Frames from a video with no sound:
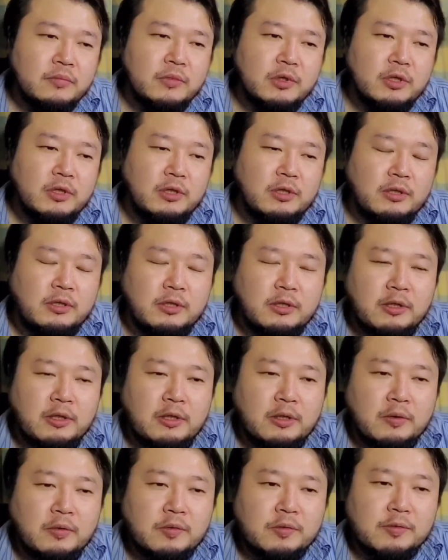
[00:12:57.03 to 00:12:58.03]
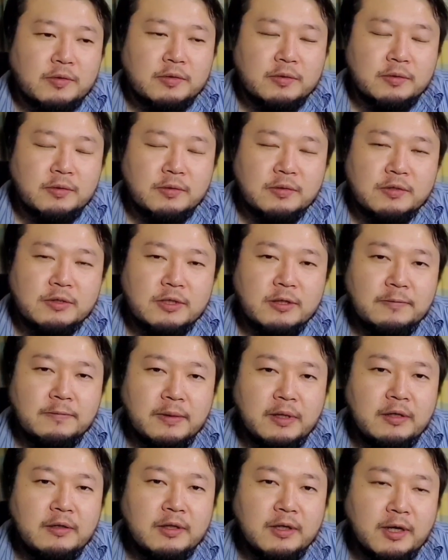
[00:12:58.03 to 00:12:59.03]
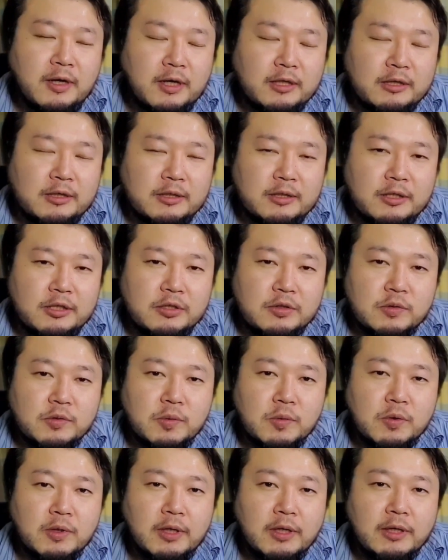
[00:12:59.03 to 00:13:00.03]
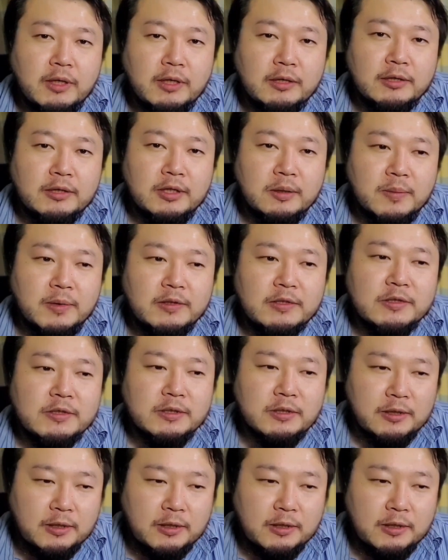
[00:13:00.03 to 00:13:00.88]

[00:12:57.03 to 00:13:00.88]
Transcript: で、この外付けファンが新しく今回なってまし